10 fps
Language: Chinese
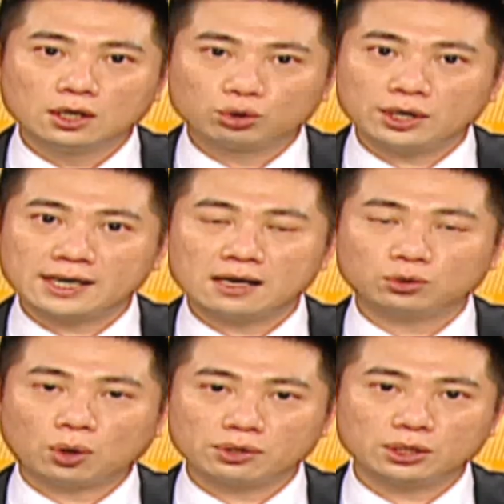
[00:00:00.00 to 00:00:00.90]
所以你看到
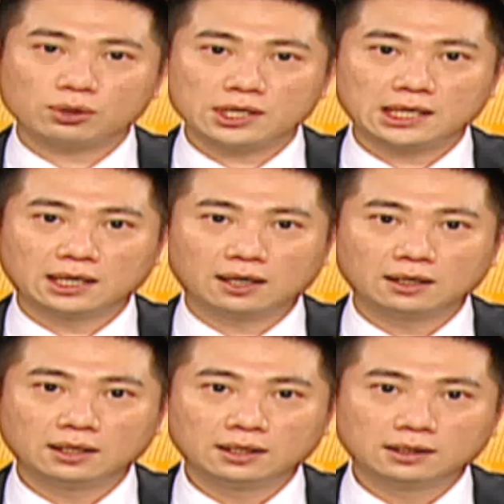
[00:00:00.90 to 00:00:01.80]
投信最近呢，
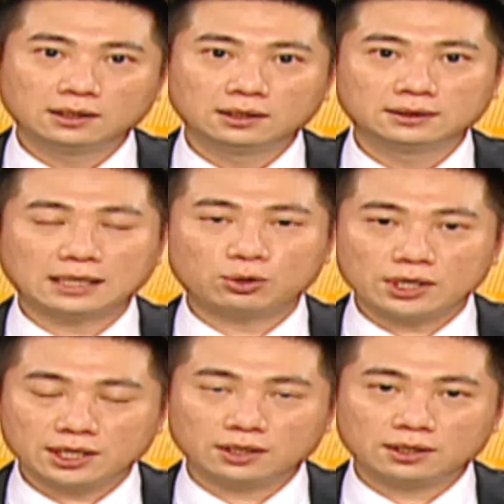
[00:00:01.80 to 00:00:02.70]
在最
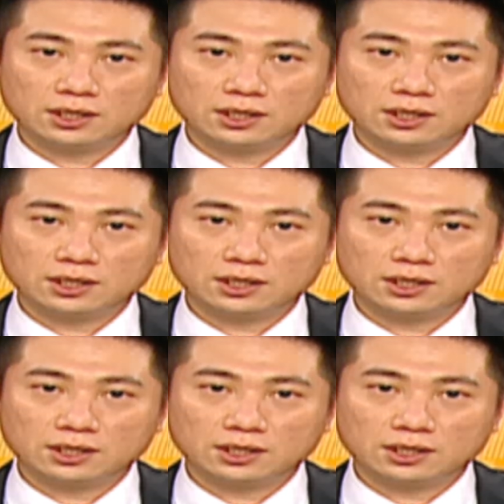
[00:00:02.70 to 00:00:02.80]
近